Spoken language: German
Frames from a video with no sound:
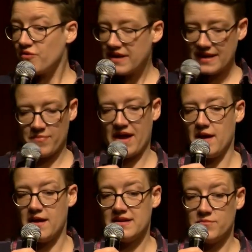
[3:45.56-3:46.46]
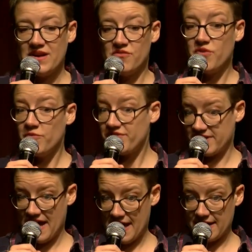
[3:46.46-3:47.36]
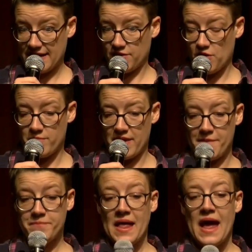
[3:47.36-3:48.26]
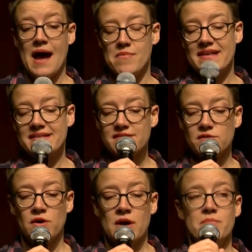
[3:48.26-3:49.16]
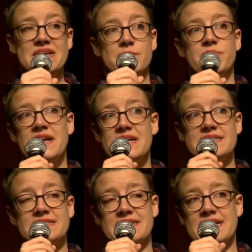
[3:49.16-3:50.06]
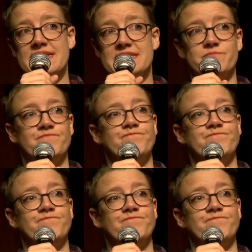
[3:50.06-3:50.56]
ich habe äh, die Pille 15 Jahre lang genommen, ja. Aber es ist so, mit der Pille ist es halt,